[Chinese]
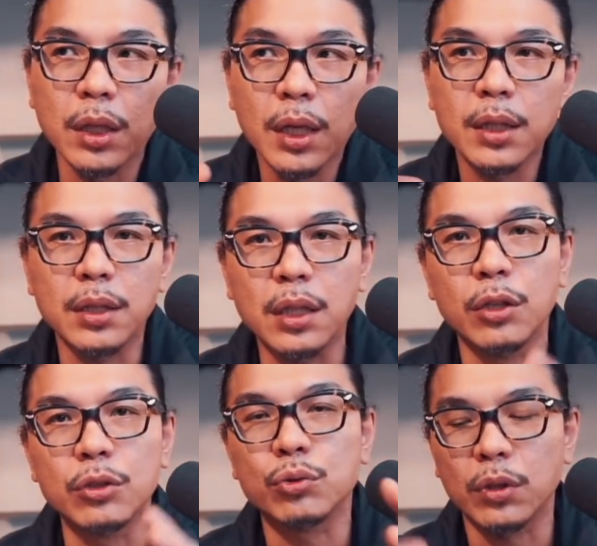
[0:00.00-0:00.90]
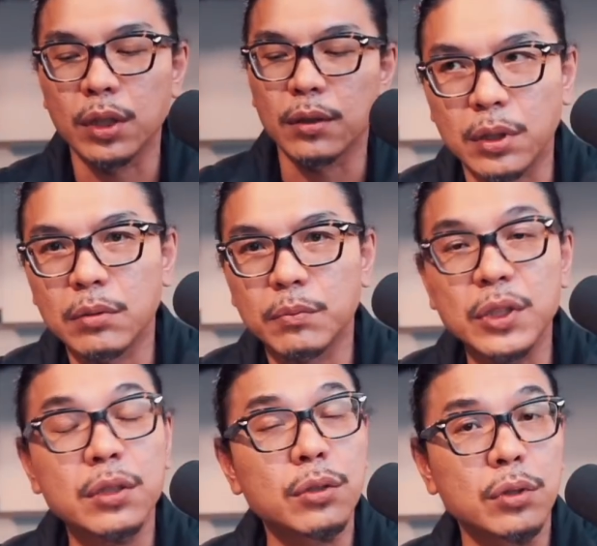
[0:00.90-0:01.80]
人口组合。梅
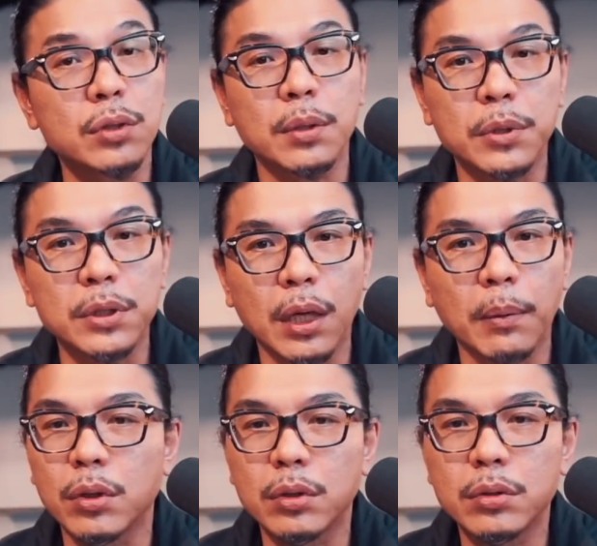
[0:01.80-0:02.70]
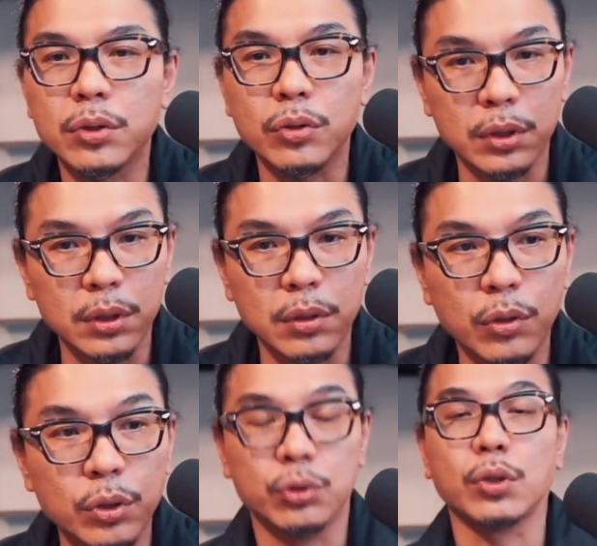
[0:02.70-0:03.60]
斯蒂索是什么？你知道吗？就是
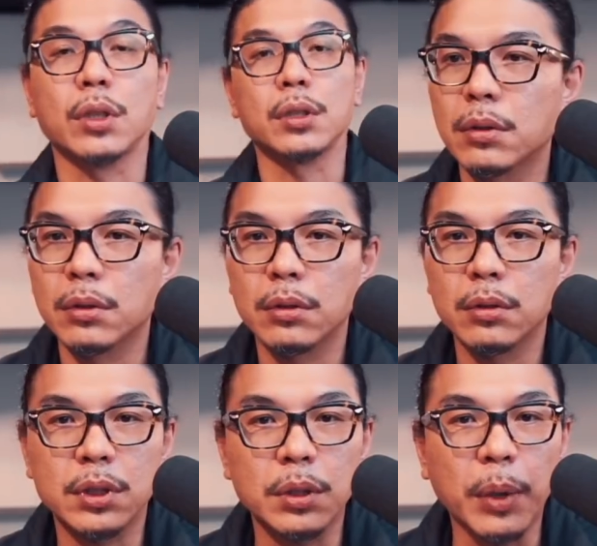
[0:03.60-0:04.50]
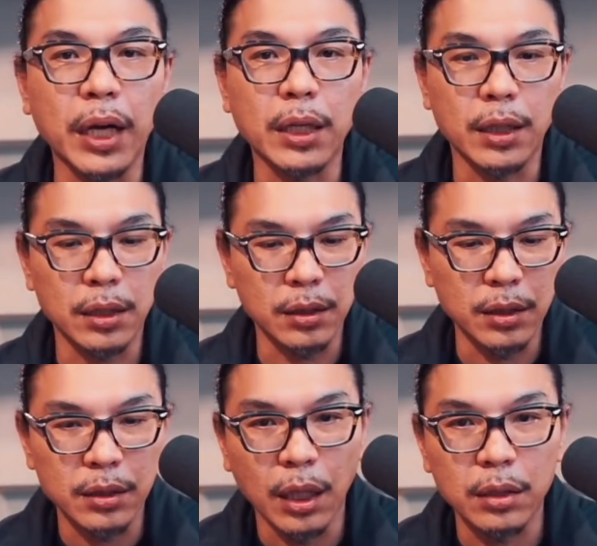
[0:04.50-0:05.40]
混血儿的西班牙人
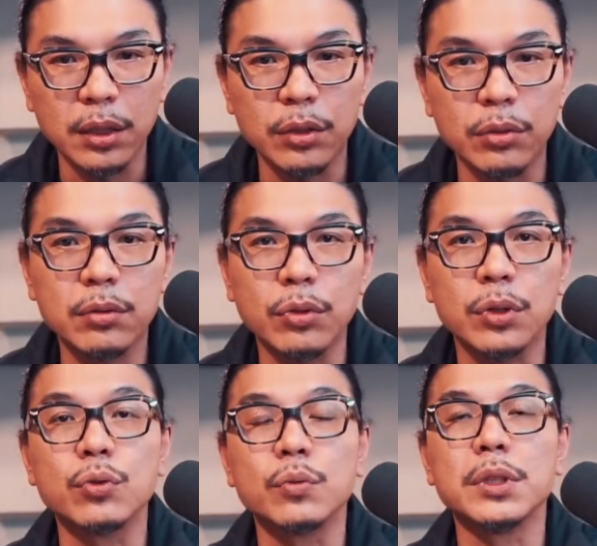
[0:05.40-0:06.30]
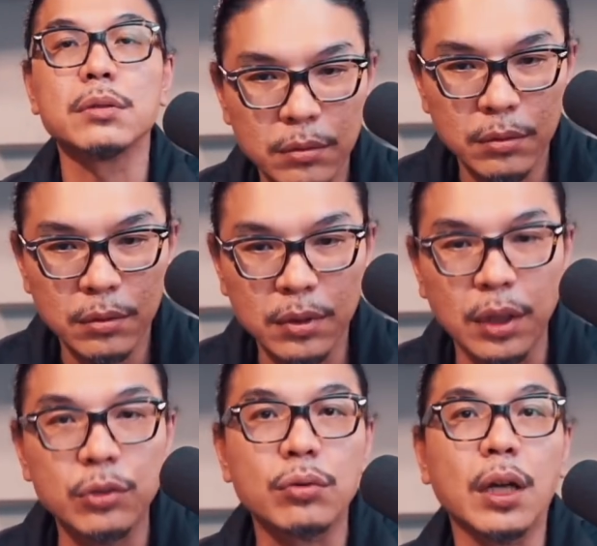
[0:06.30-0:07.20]
跟当地原住民生
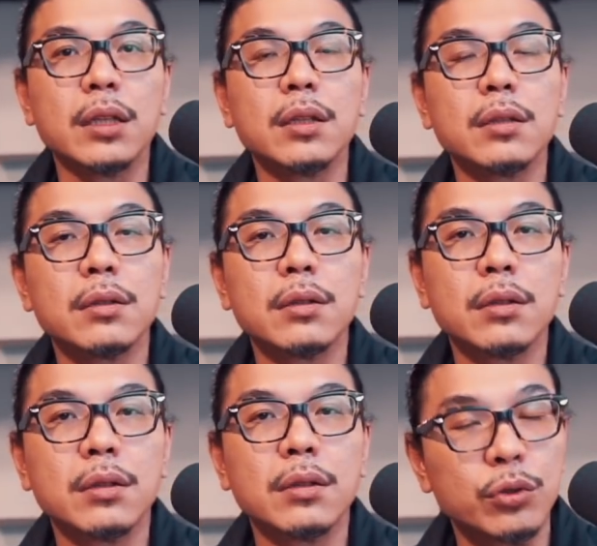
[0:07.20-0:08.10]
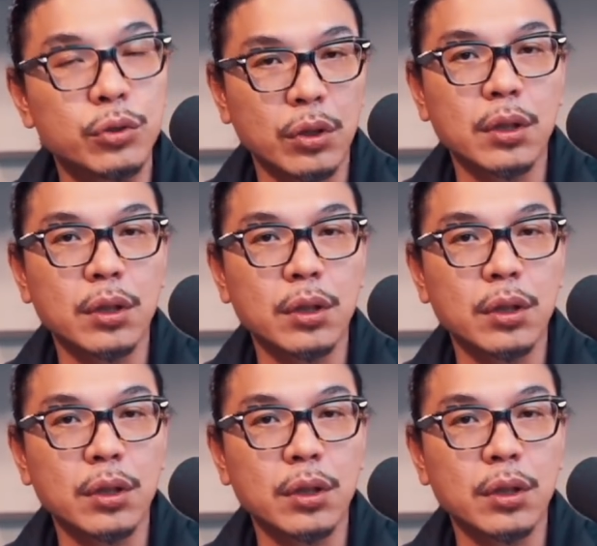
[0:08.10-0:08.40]
出来的混血儿。